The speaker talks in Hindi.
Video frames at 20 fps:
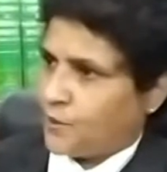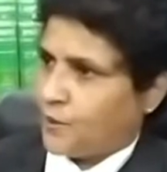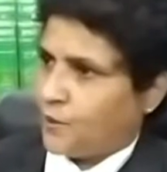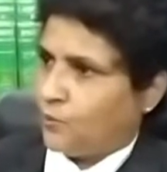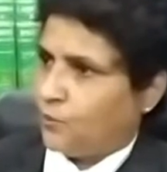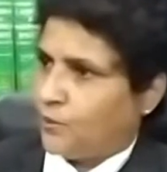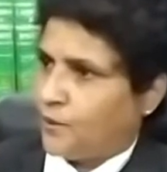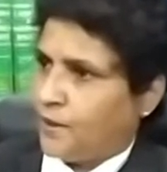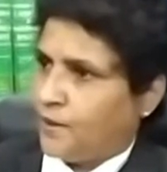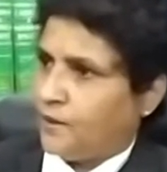अच्छे
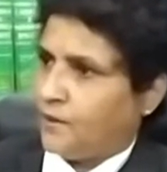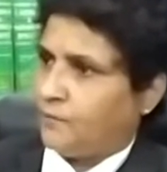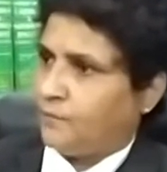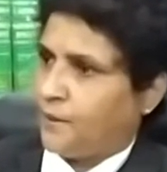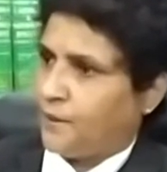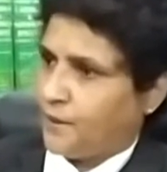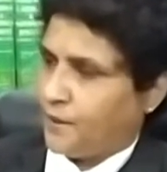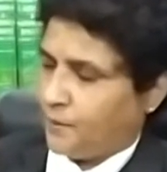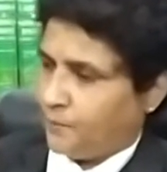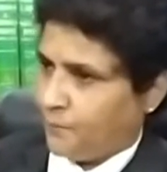होंगे
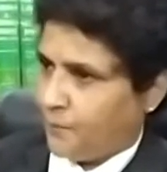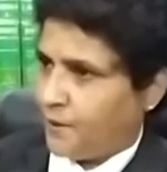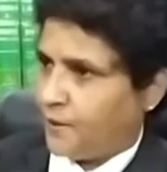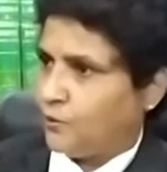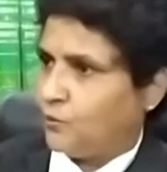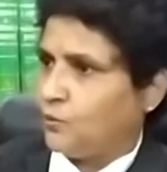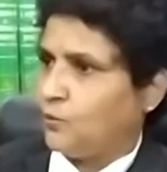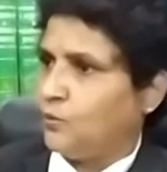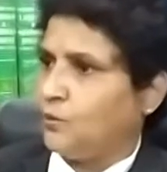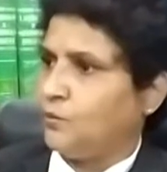देखिए
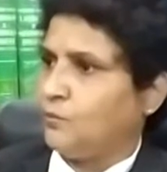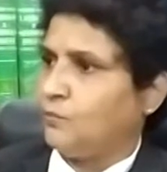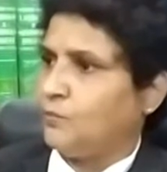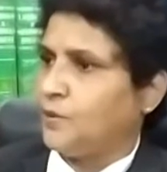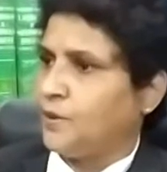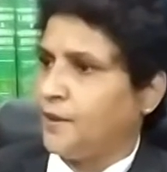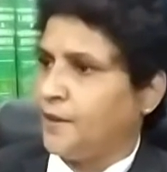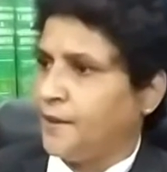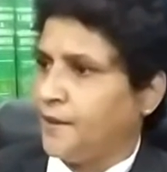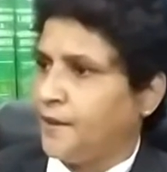मेन तो
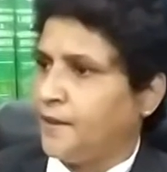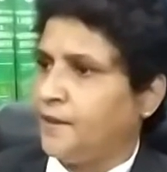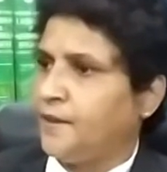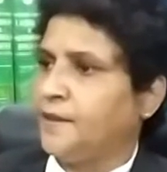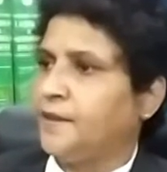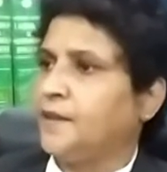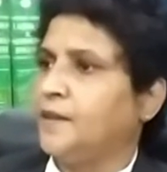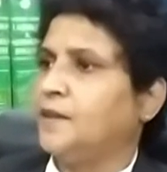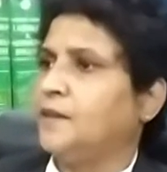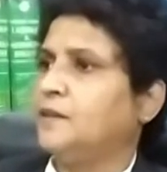निर्णय
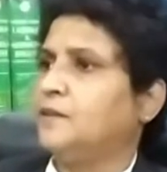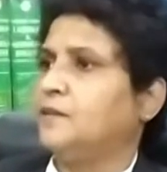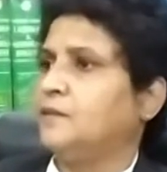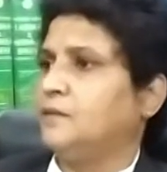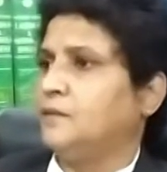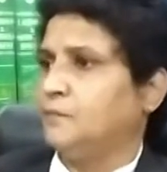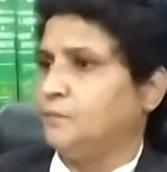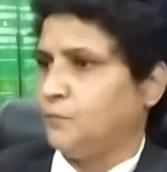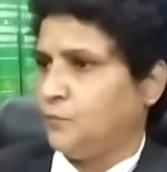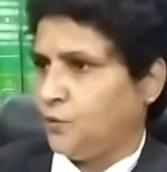लेना
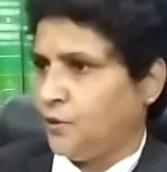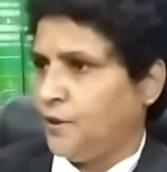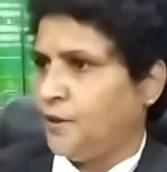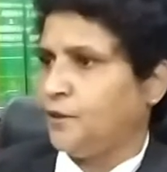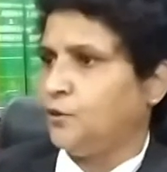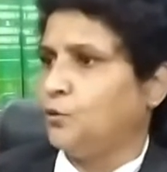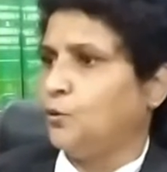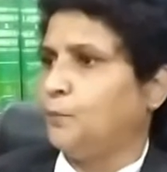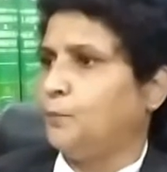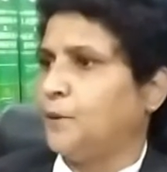ये
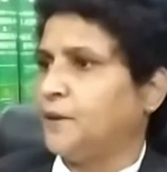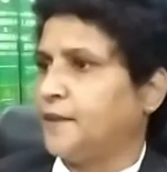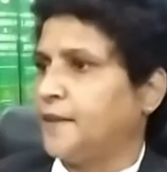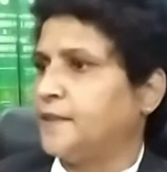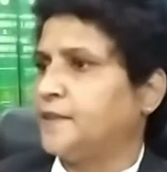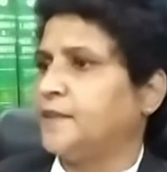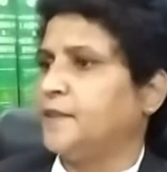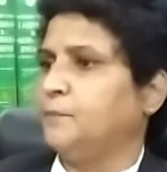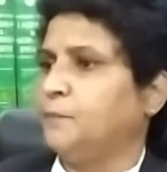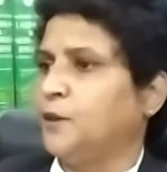दो पद
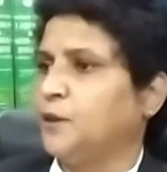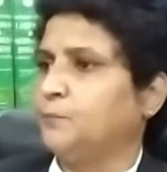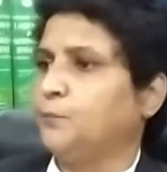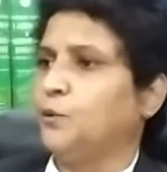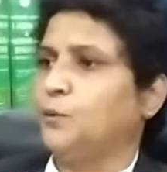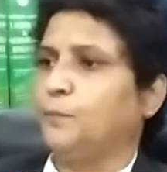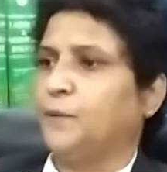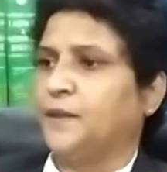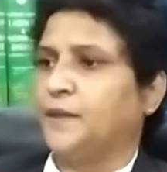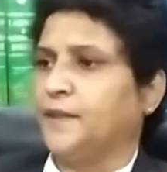ऐसे
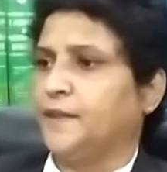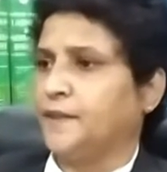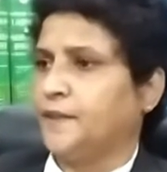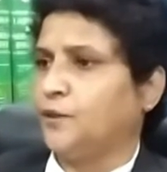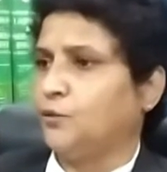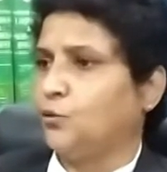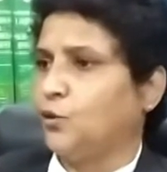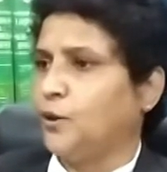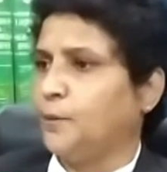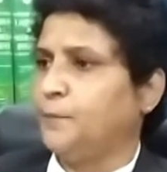महत्वपूर्ण पद हैं
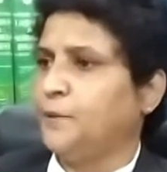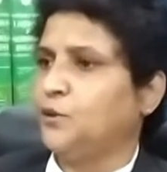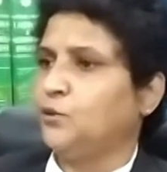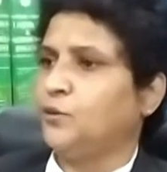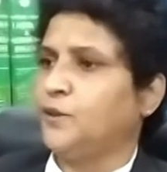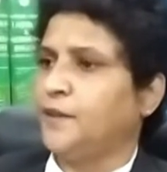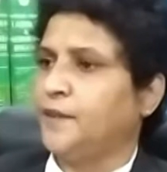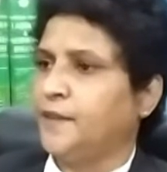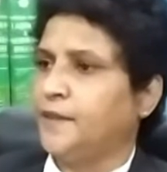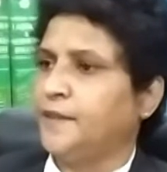कि कोई भी जो
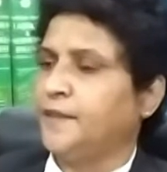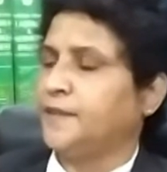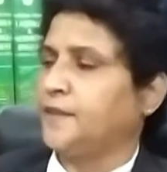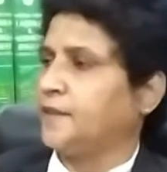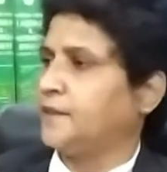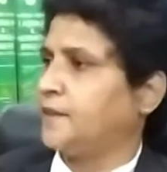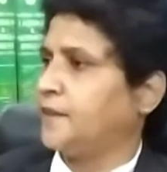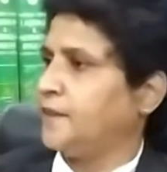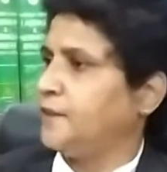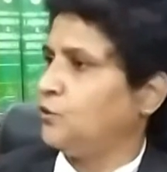निर्णय लिया
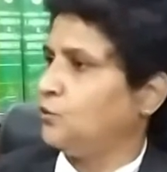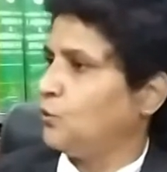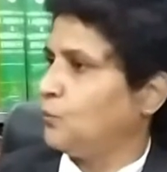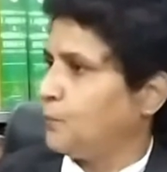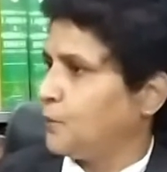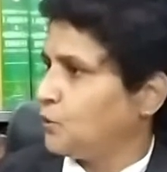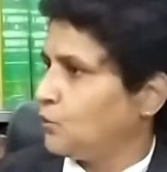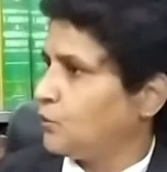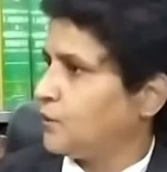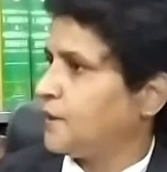जाता है इन दो
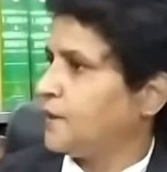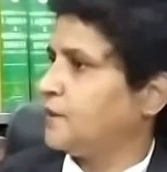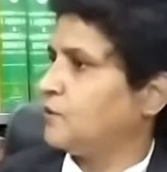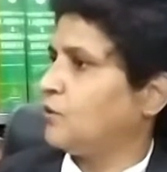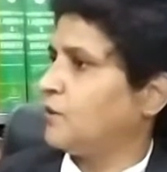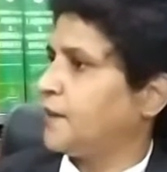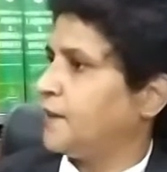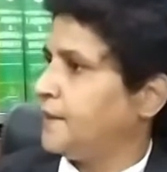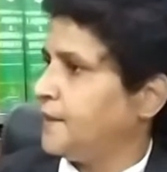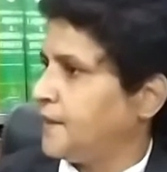पदों के
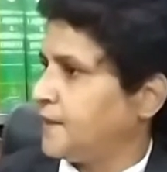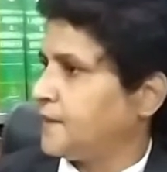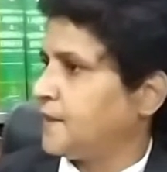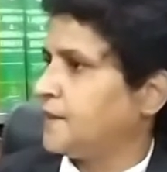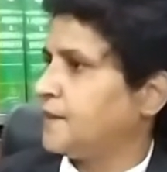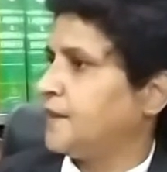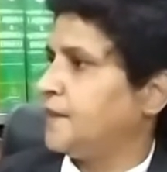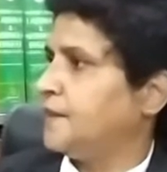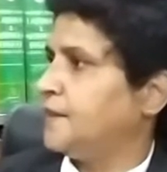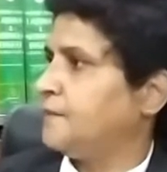द्वारा ही लिया
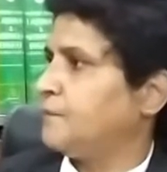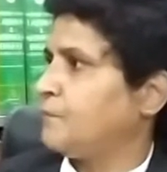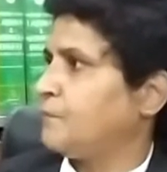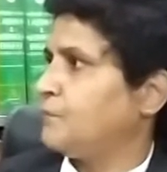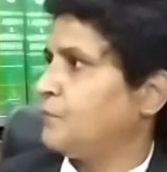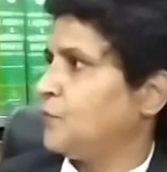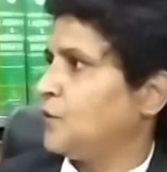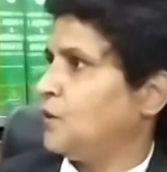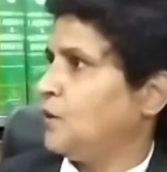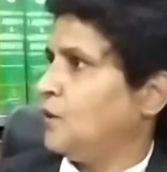जाता है
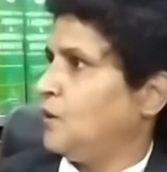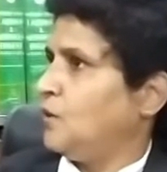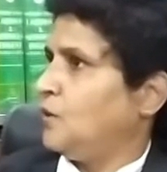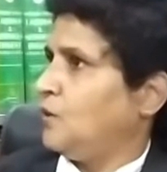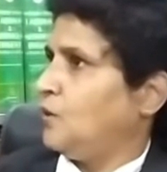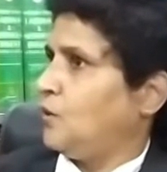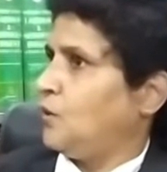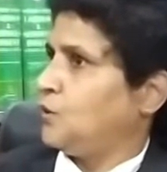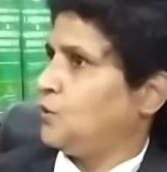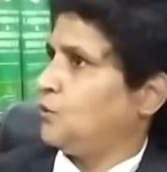
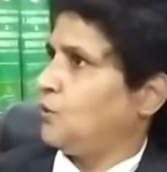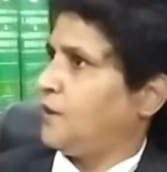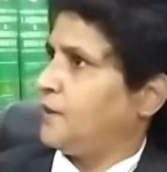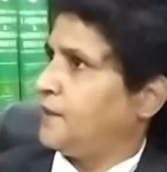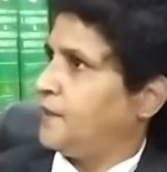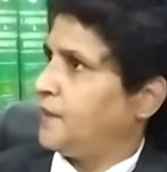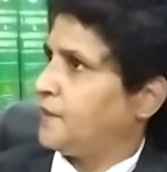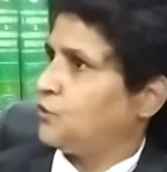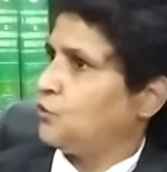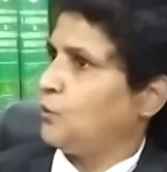और जो
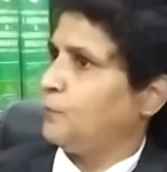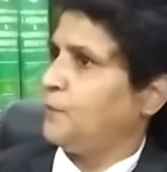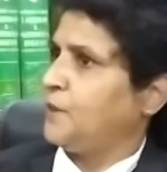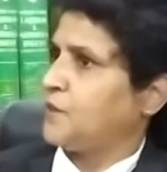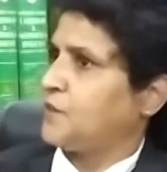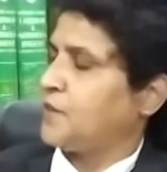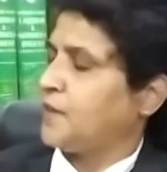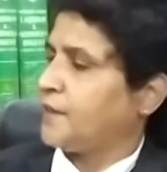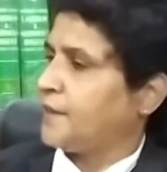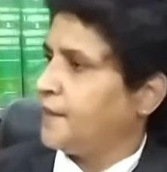अध्यक्ष जो भी
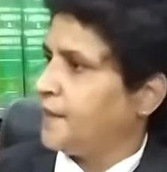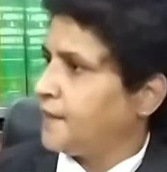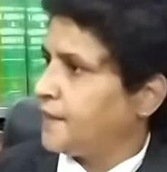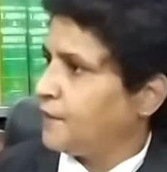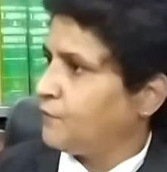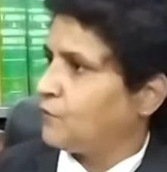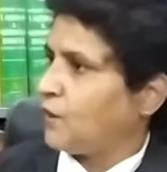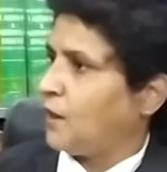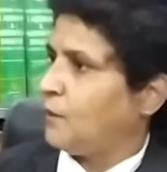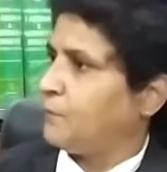अच्छा
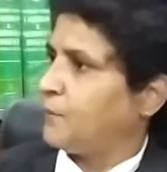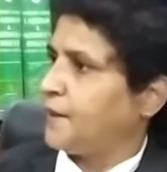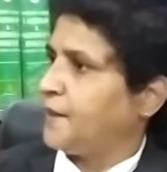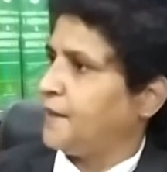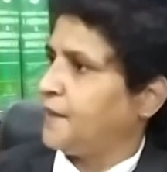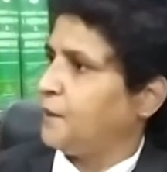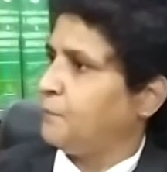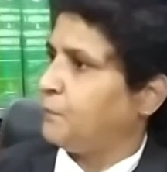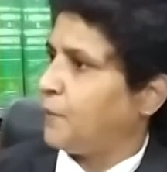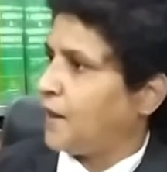क्रिएटिव काम
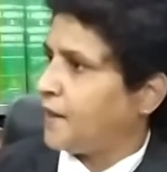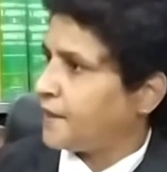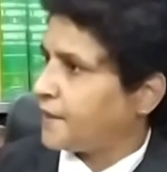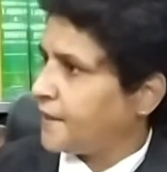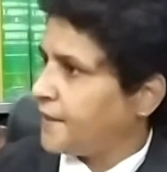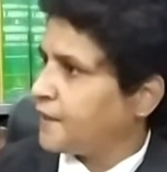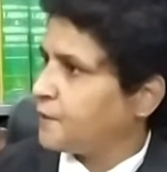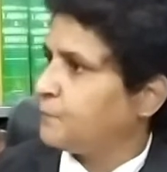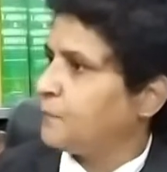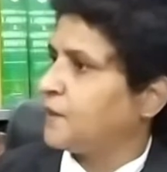करेंगे बार
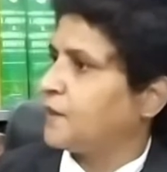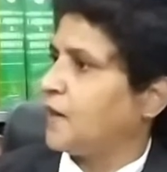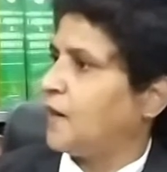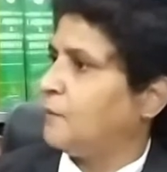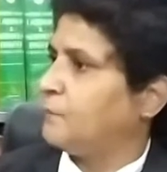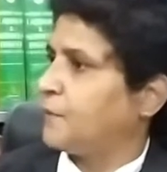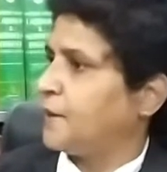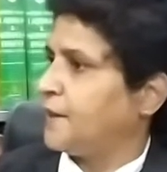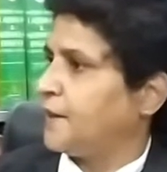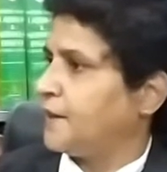के हित में
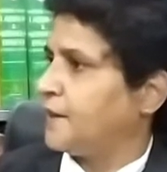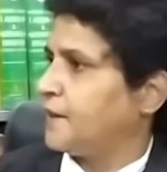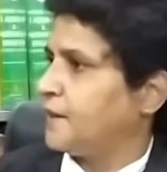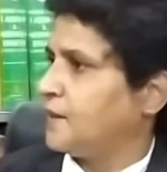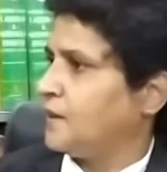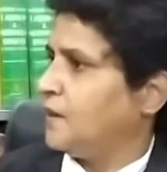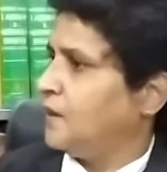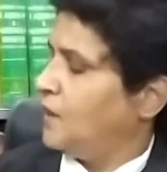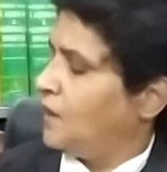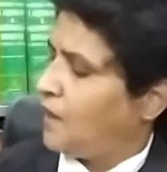काम करेंगे
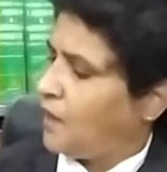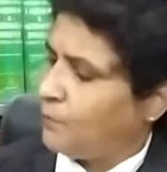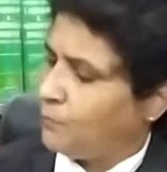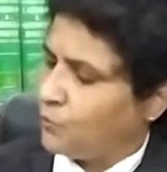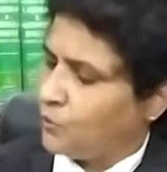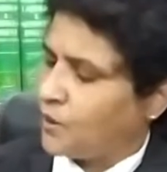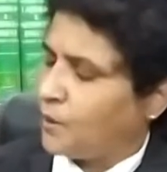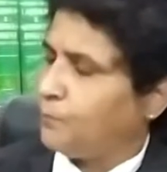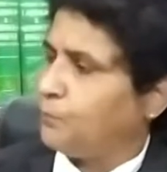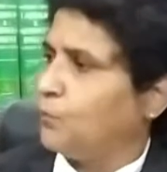हम
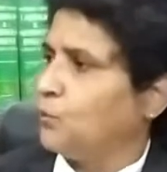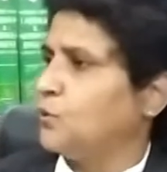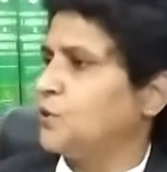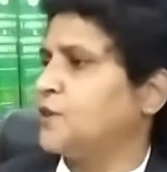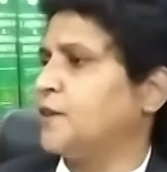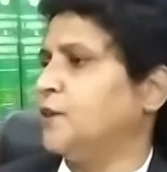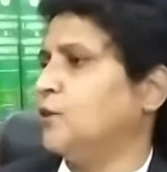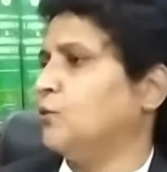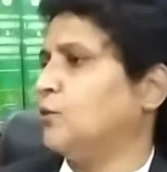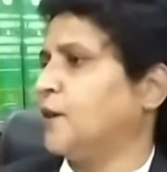उनका पूर्ण
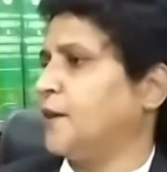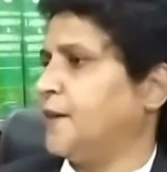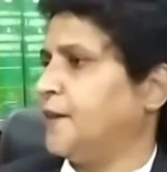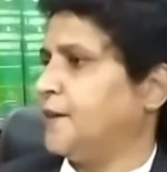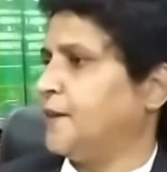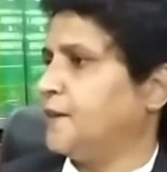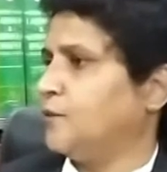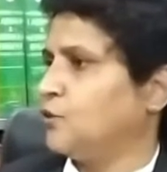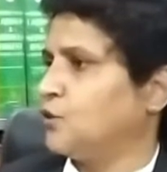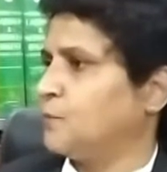सहयोग
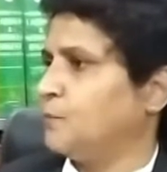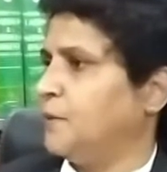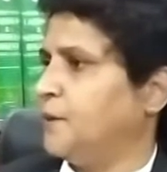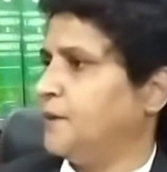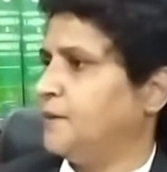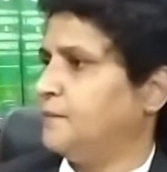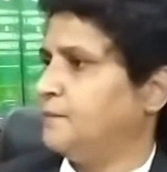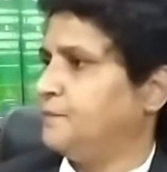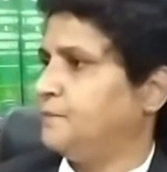करेंगे उसमें